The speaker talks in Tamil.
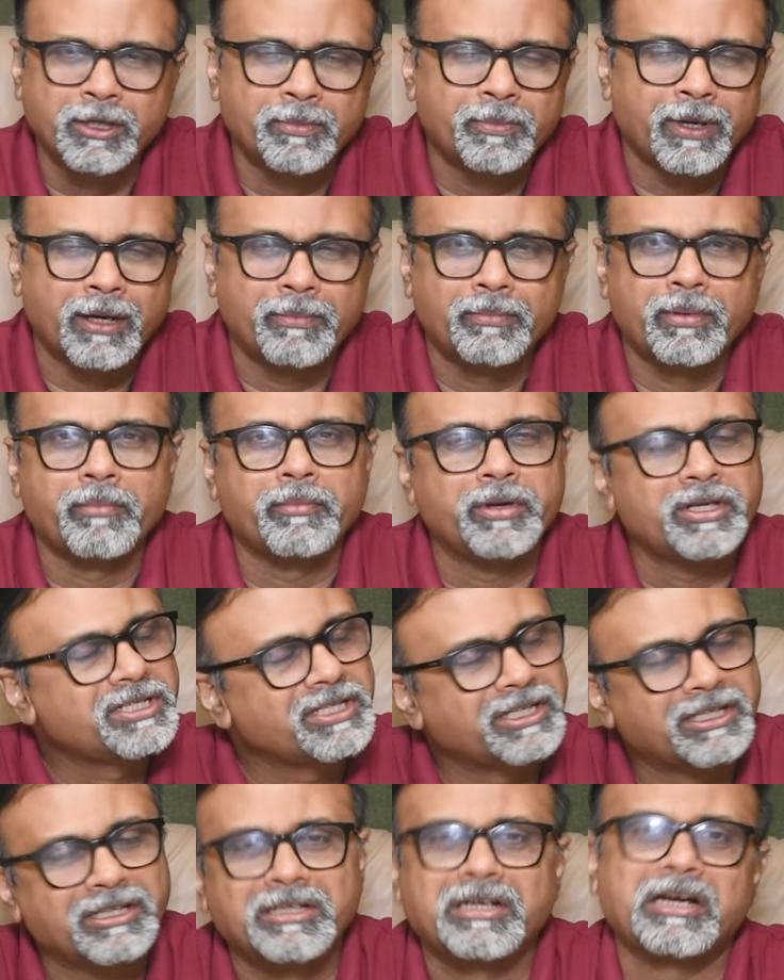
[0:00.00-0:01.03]
எதிர்பார்ப்பை
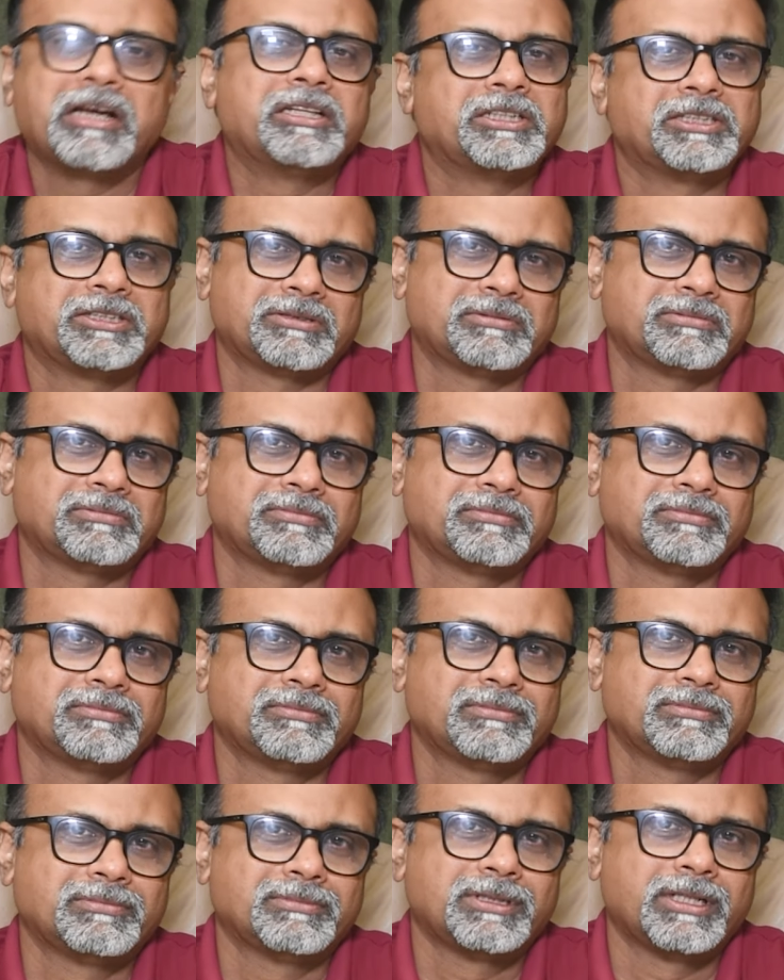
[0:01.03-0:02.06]
மிஞ்சி இருக்காது
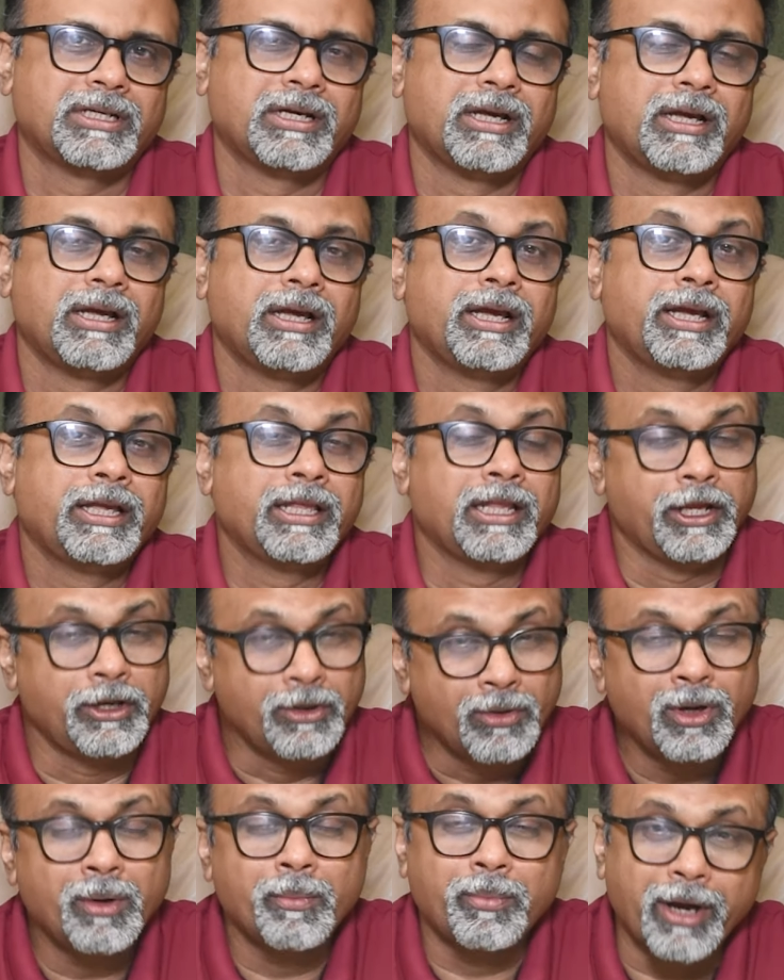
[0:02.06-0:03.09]
இதில்
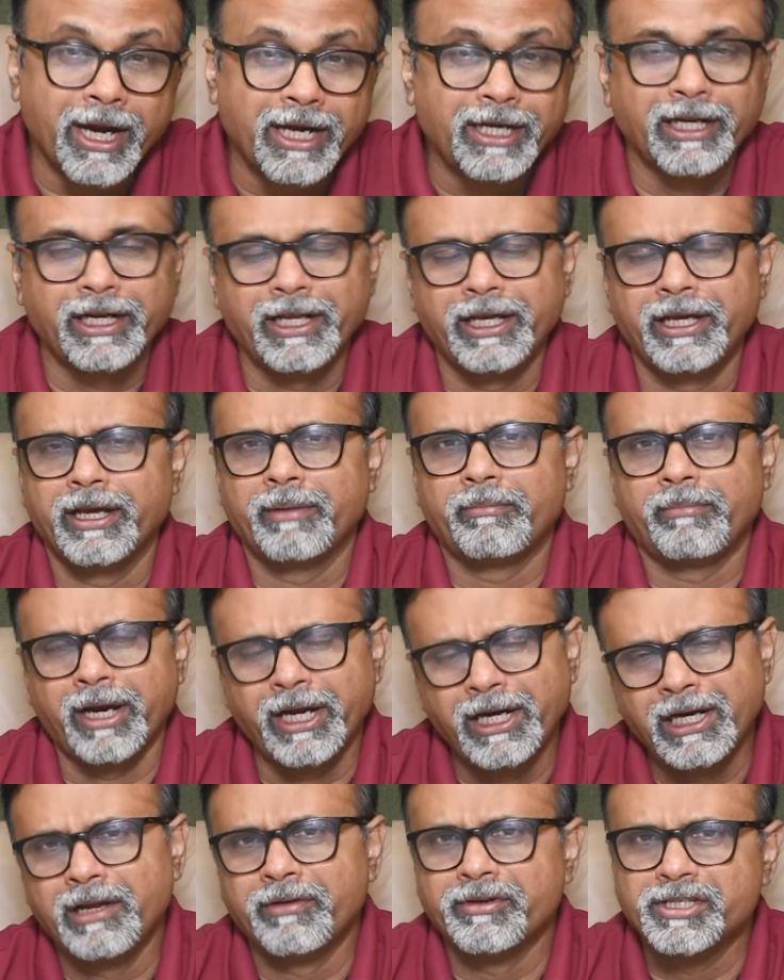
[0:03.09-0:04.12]
இன்னொரு பாயிண்ட்டை நீங்கள்
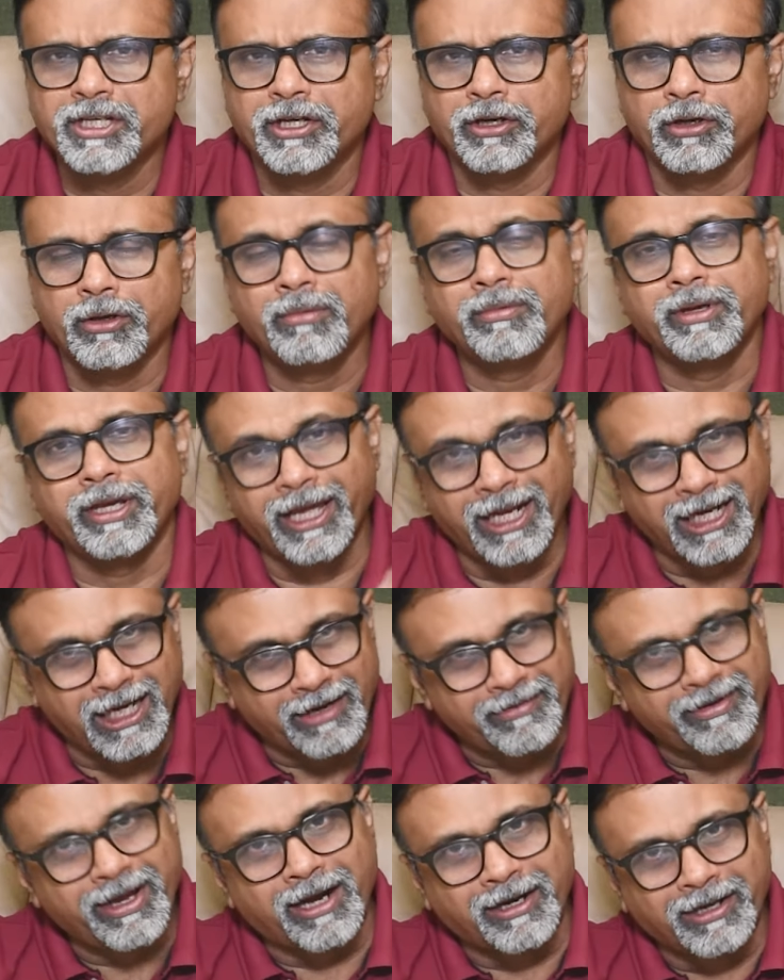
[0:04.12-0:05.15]
மைண்டில் வச்சுக்கணும்
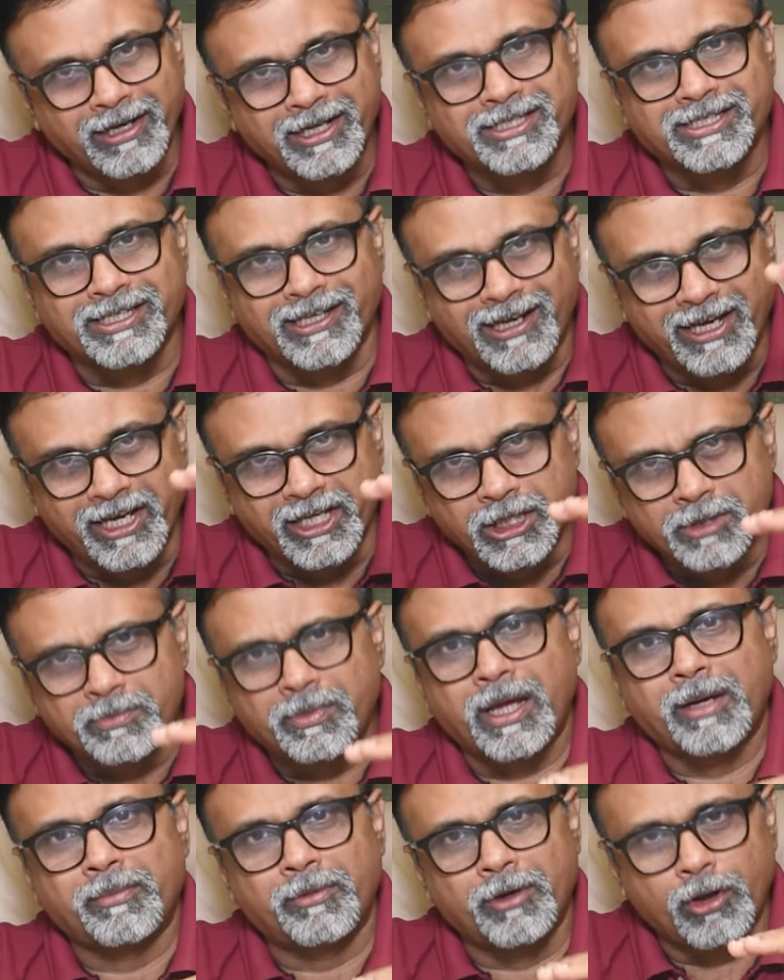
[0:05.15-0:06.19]
ஏற்கனவே அனலிஸ்ட் எல்லாம்
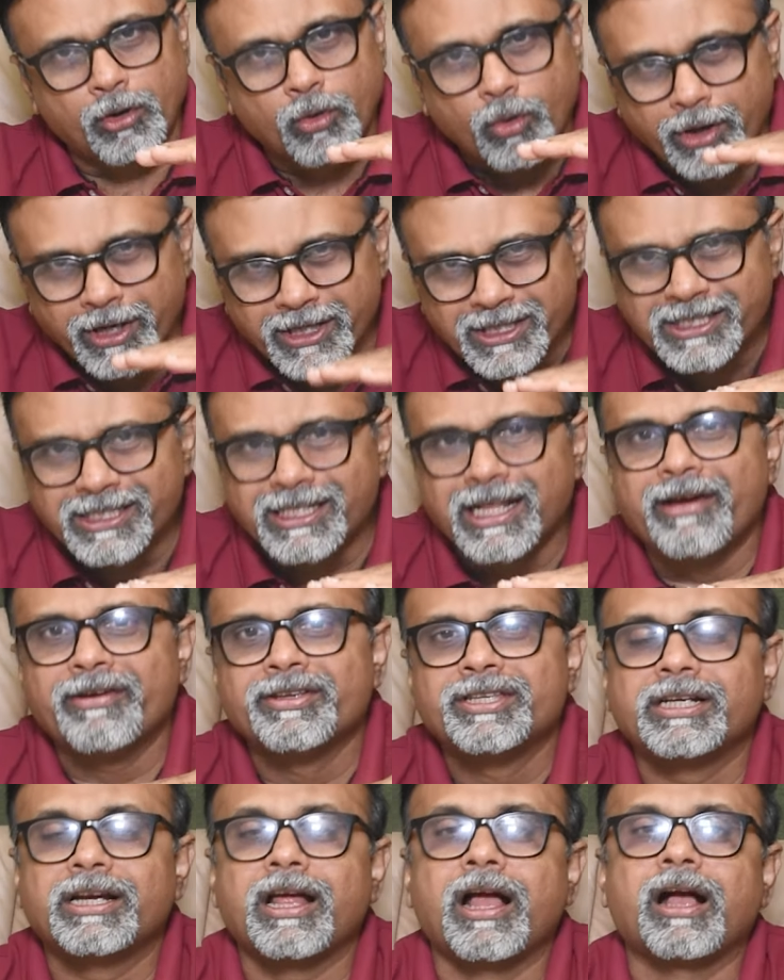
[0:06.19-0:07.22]
எதிர்பார்ப்பில் குறைச்சி தான்
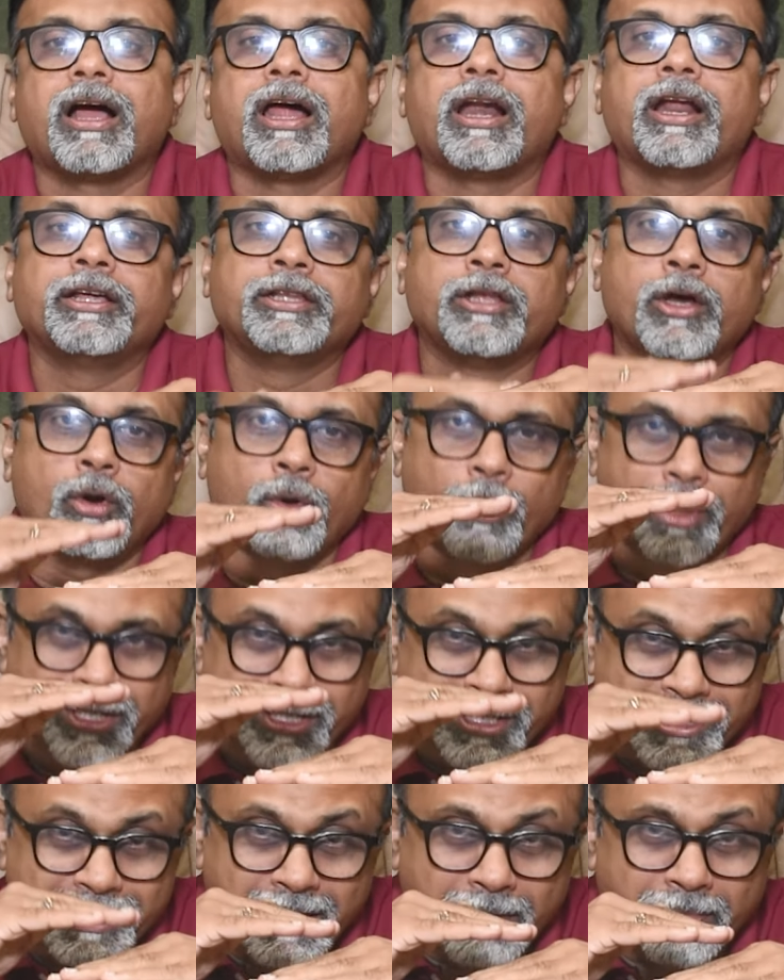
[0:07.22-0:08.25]
வச்சுருக்காங்க ஆனால் இந்த
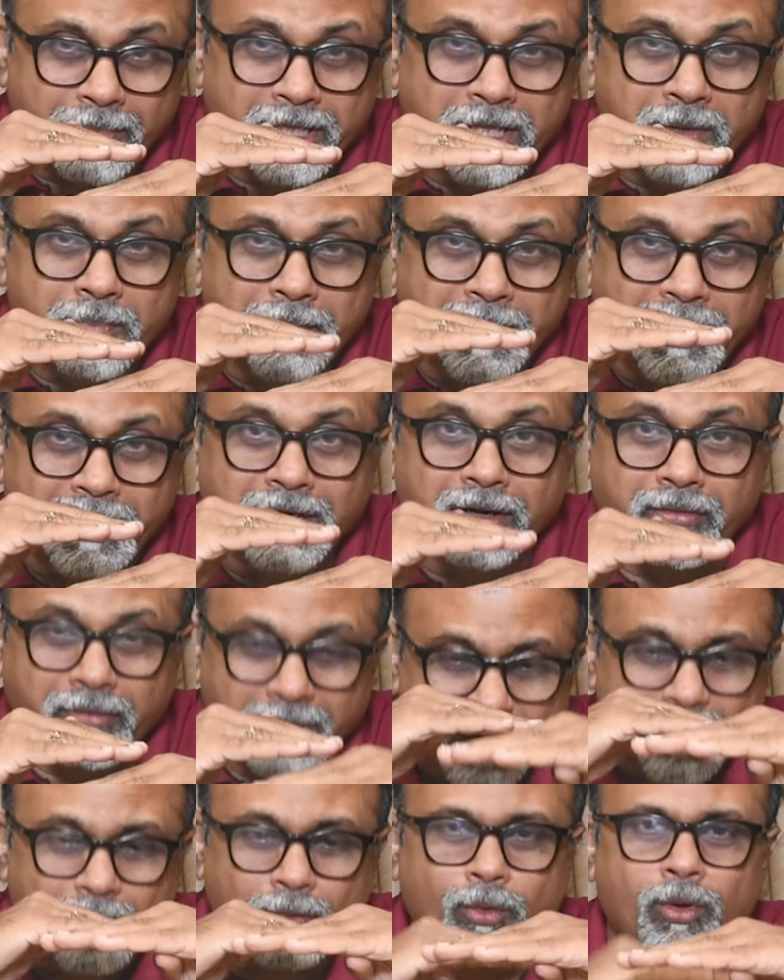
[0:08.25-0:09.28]
குறைச்ச மதிப்பீட்டை
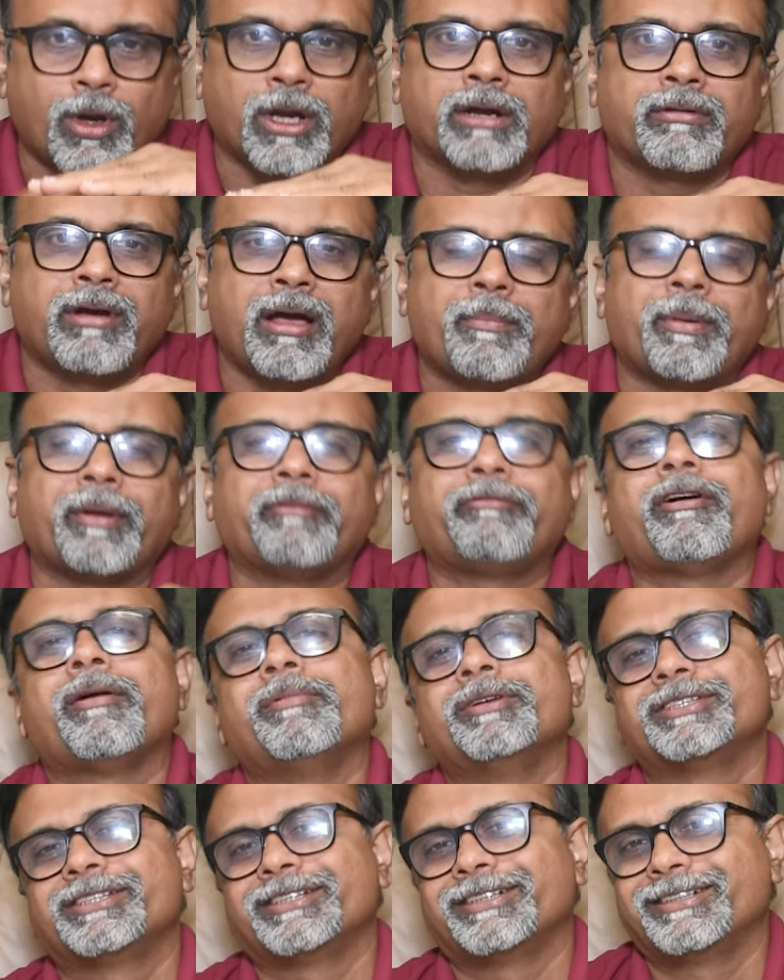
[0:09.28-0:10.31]
விட குறைவாக
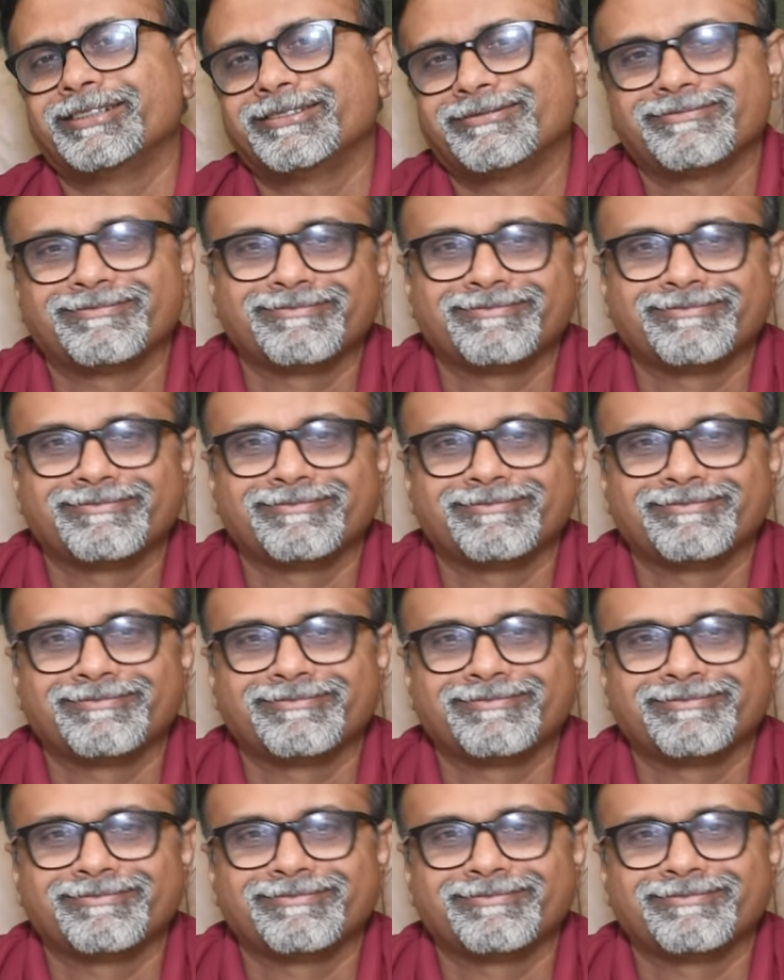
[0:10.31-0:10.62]
பர்ஃபார்மன்ஸ் இருக்கு